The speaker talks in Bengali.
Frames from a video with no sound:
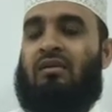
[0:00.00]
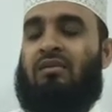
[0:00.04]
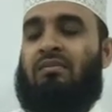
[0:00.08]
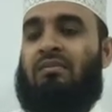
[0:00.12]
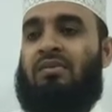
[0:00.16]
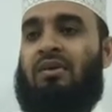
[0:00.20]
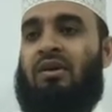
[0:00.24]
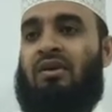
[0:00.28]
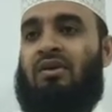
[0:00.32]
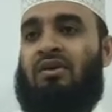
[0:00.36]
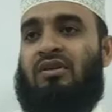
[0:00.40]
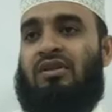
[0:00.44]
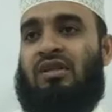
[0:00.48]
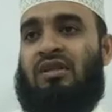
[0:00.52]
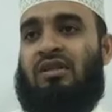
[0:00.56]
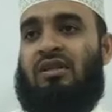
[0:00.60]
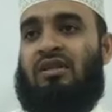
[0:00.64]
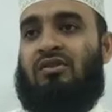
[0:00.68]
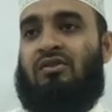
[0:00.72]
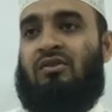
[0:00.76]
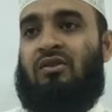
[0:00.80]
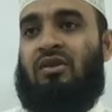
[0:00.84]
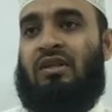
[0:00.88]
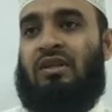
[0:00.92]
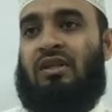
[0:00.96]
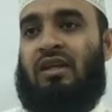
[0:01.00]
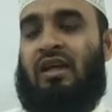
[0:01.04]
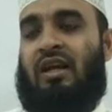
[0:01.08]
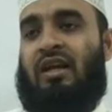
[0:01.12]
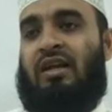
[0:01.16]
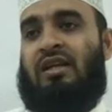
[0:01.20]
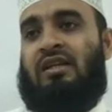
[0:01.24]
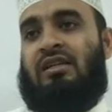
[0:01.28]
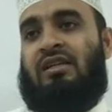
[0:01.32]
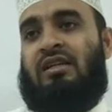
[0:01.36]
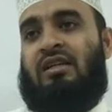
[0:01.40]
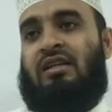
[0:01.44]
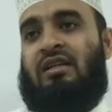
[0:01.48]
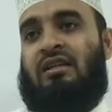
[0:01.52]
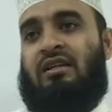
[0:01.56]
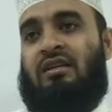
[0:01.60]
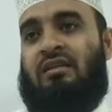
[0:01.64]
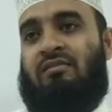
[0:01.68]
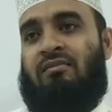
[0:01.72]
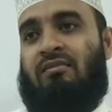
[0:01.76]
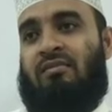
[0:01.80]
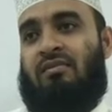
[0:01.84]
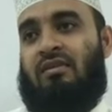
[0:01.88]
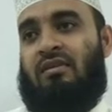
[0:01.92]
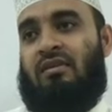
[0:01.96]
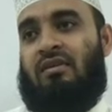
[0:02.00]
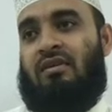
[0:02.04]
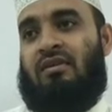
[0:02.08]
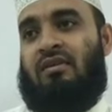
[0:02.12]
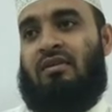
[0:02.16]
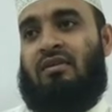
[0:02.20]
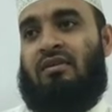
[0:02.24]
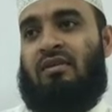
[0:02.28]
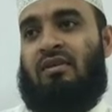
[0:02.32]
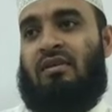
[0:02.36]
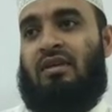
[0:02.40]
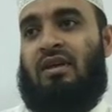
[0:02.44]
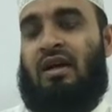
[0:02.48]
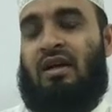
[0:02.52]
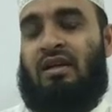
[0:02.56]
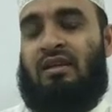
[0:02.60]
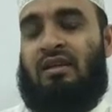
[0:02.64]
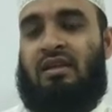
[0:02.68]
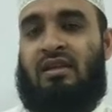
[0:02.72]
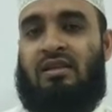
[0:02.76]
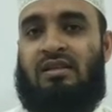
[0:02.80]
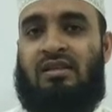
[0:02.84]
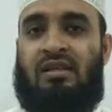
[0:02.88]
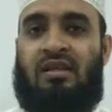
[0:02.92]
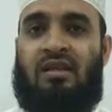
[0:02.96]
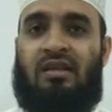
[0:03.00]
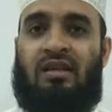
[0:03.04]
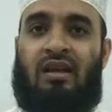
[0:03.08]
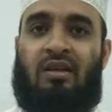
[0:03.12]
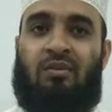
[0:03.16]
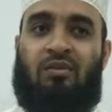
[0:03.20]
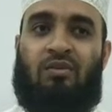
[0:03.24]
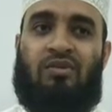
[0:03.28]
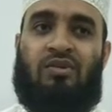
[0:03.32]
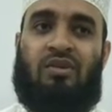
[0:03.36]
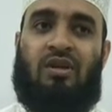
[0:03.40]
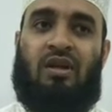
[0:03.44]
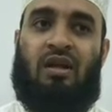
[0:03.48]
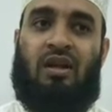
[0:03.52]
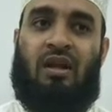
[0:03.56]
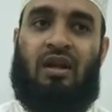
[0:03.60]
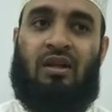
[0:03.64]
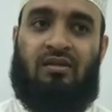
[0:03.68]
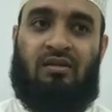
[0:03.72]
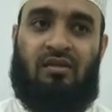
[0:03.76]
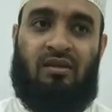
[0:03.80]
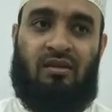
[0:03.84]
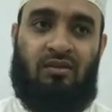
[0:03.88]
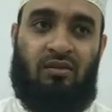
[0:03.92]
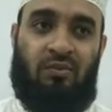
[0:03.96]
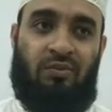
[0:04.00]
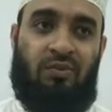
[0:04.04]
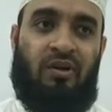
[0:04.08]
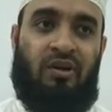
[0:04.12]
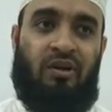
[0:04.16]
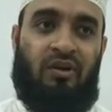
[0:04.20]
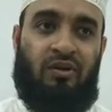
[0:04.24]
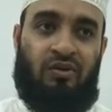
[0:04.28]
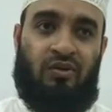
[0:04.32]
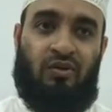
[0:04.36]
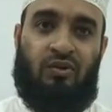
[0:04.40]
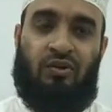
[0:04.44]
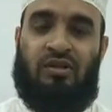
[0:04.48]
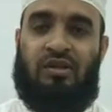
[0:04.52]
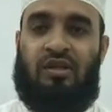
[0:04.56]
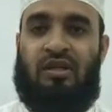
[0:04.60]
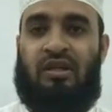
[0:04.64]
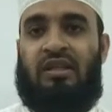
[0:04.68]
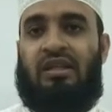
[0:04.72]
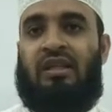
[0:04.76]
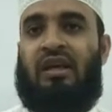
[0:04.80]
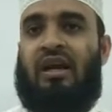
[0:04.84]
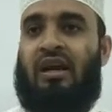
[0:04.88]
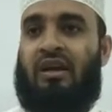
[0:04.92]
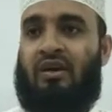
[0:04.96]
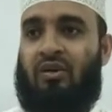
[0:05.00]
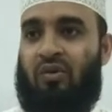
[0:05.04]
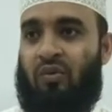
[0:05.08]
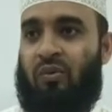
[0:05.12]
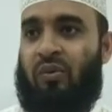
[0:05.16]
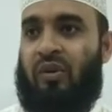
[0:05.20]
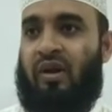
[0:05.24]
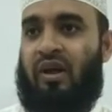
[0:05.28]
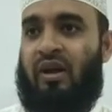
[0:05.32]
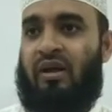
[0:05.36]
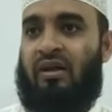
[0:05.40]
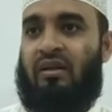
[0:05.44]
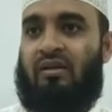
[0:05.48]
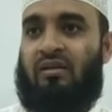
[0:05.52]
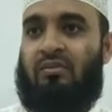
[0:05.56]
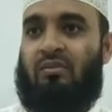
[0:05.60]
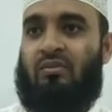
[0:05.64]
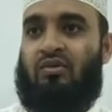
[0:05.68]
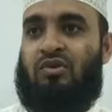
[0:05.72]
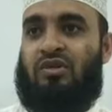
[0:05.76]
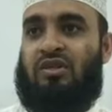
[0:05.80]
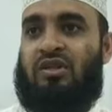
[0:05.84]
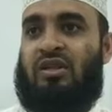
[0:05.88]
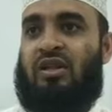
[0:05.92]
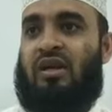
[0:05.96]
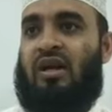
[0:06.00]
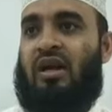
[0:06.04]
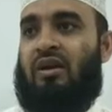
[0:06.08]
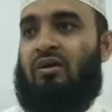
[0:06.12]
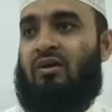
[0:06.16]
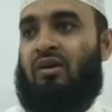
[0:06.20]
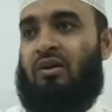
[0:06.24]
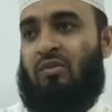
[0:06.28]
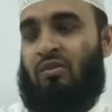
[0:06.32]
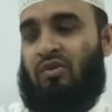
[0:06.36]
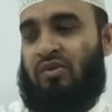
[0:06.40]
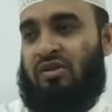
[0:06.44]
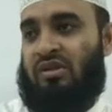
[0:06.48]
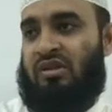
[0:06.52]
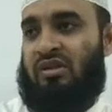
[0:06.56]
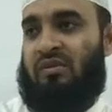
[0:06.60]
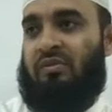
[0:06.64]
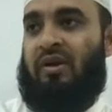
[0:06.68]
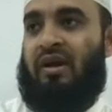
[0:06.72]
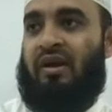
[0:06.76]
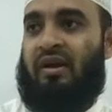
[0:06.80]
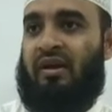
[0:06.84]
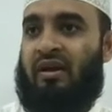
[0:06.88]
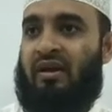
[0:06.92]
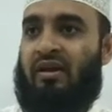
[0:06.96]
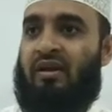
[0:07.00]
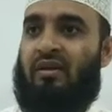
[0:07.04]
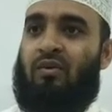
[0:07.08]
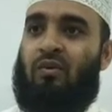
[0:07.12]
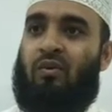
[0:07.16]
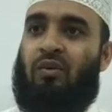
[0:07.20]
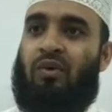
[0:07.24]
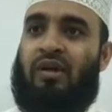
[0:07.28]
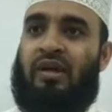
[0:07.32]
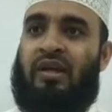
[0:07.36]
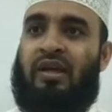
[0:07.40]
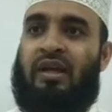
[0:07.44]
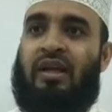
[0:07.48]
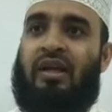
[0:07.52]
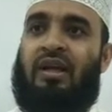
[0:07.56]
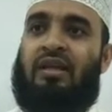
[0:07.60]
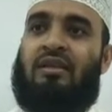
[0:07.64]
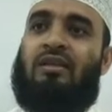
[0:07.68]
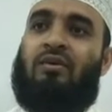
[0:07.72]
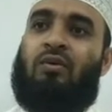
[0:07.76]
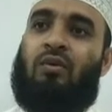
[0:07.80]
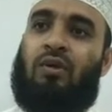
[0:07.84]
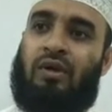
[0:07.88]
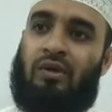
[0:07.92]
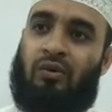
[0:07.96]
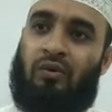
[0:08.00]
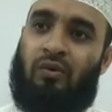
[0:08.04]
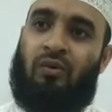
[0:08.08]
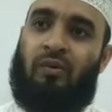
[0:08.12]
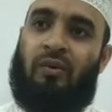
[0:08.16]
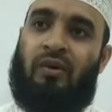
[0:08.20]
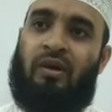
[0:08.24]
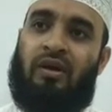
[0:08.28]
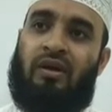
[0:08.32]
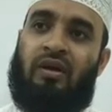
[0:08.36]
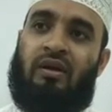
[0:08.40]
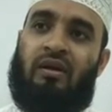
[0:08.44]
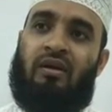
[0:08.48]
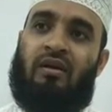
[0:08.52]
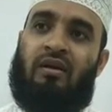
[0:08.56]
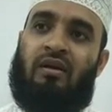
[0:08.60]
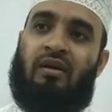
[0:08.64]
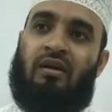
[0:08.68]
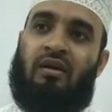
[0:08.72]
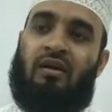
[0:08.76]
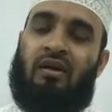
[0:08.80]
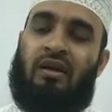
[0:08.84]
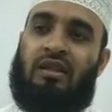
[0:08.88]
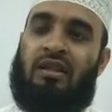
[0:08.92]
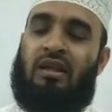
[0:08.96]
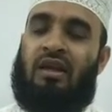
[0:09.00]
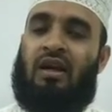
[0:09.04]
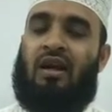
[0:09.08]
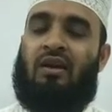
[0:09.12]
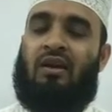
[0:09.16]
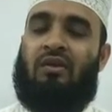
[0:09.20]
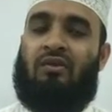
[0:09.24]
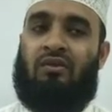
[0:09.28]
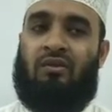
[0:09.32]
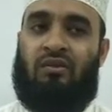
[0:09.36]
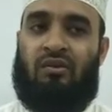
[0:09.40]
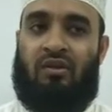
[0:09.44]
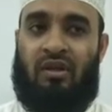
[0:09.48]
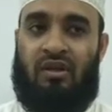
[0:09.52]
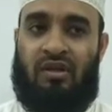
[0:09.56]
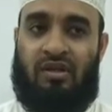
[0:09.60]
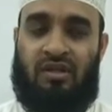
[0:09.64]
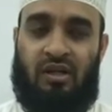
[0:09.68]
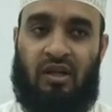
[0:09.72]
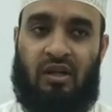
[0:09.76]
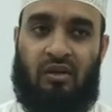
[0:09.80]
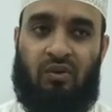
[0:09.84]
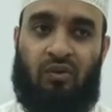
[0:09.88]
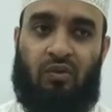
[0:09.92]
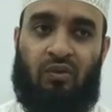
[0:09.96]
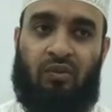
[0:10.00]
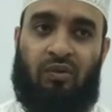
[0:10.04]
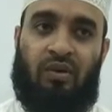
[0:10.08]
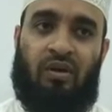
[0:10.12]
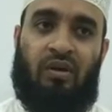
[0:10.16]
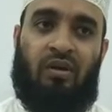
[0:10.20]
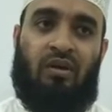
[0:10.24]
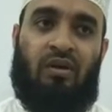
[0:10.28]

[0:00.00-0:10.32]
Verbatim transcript: পিরিয়ড যাদের চলে তারা এসে ইয়া আতাজিল মুসাল্লা যেহেতু পিরিয়ড চলছে ঈদগাহে ঢুকবে না মসজিদে না ঢুকে মসজিদের বাইরে ওয়েটিং এরিয়াতে ওয়েট করবে এদের আনন্দ তারা শেয়ার করবে